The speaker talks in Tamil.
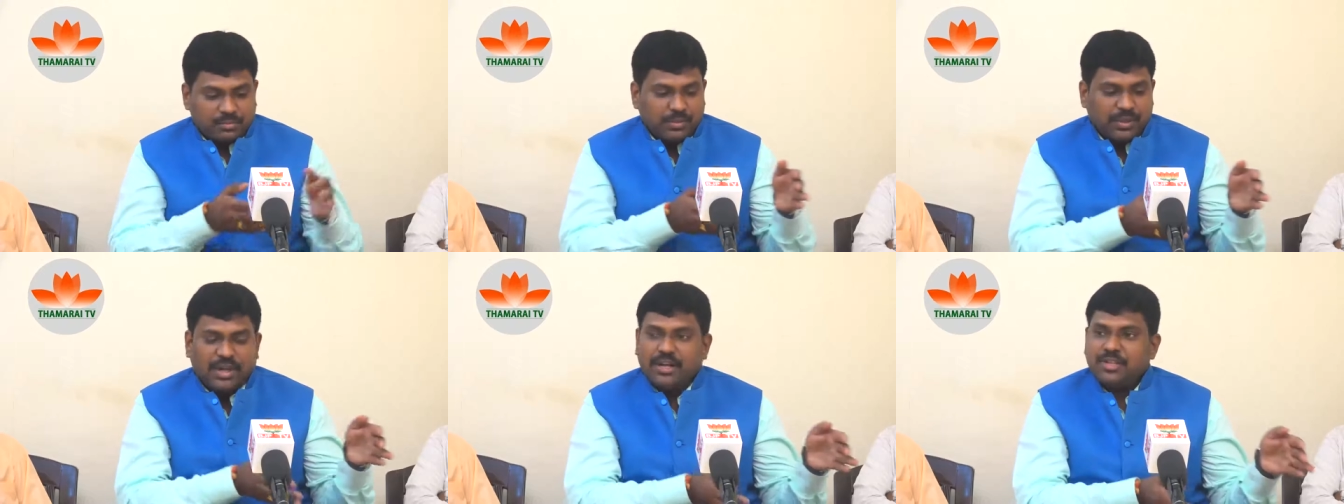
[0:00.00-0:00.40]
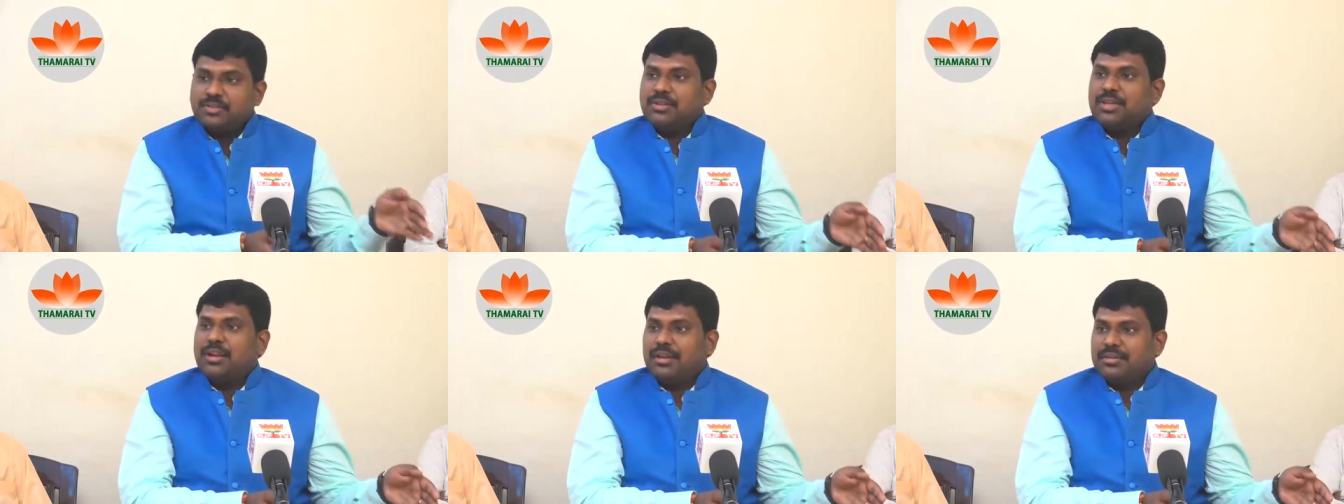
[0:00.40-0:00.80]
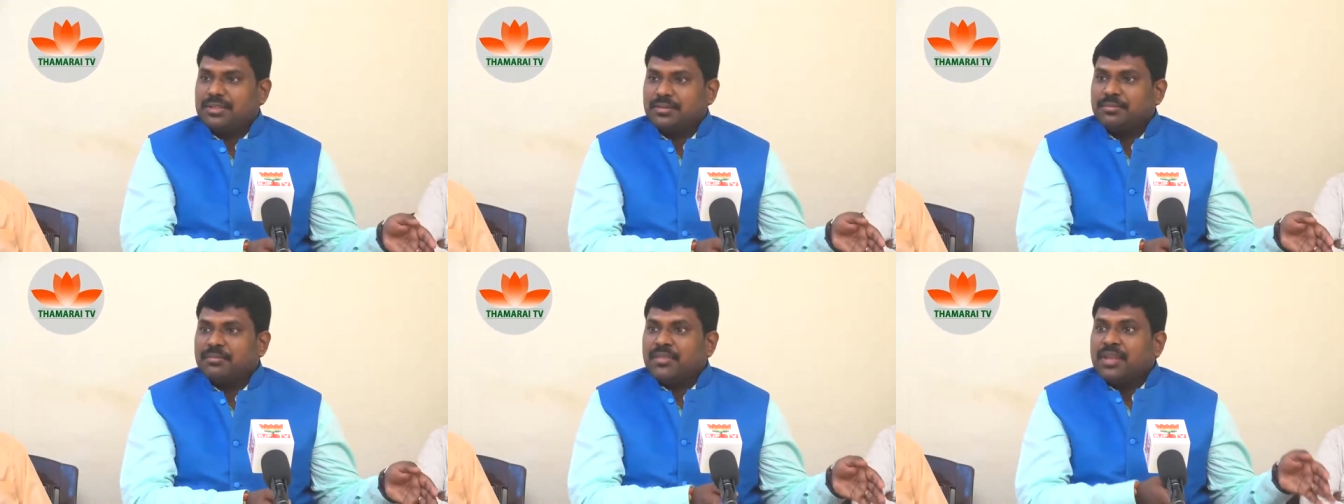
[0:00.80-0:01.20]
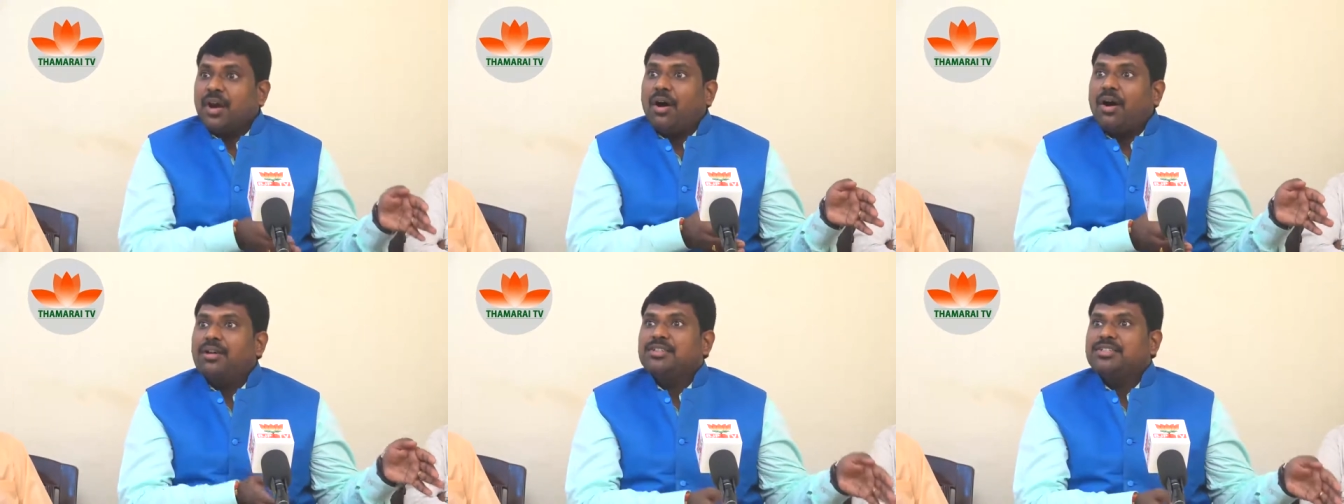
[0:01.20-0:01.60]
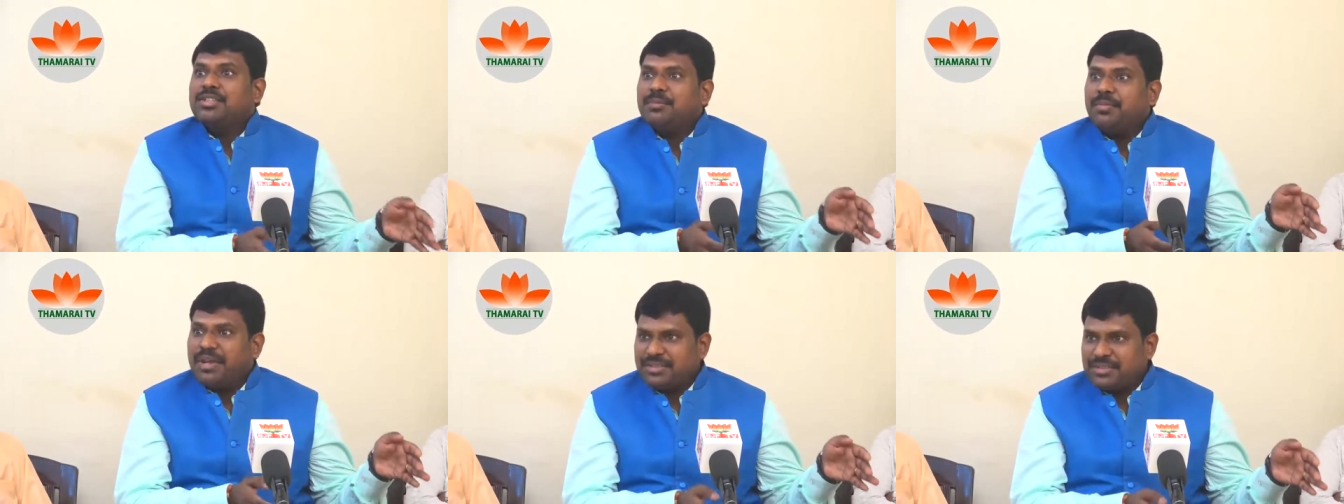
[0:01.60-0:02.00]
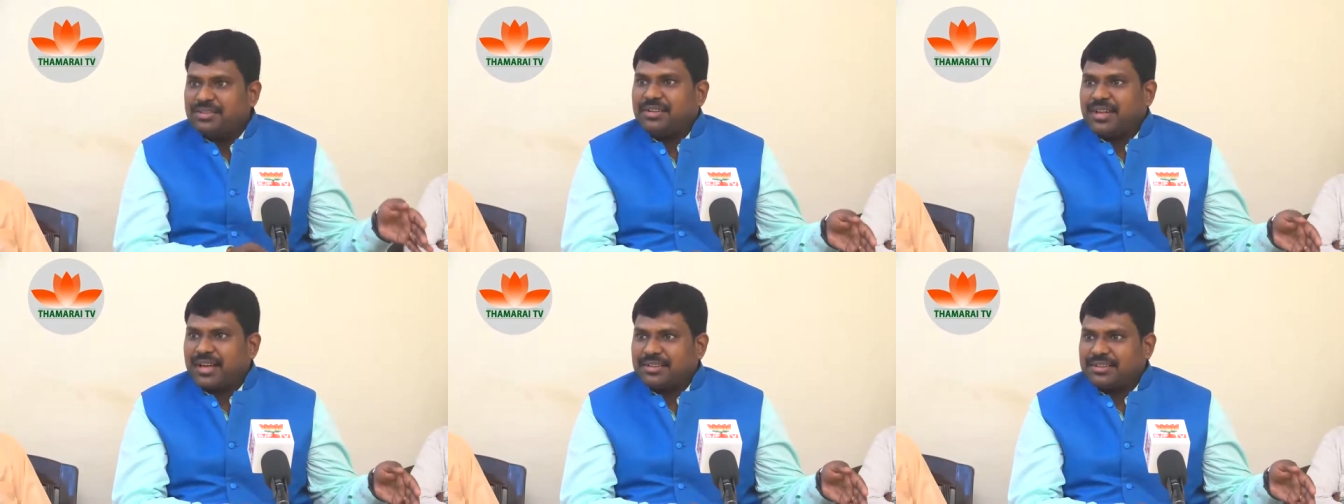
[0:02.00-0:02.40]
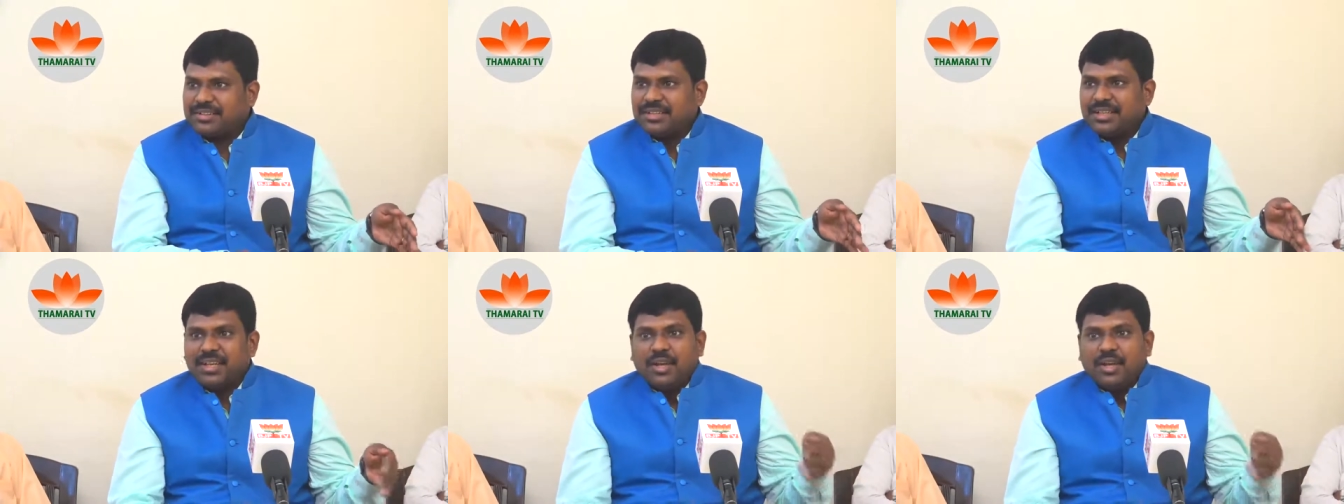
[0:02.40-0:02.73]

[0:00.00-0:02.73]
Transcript: முன்னாடி சொன்ன லாஜிக் ஆரிஜின் பேஸ்டு டேக்ஸ்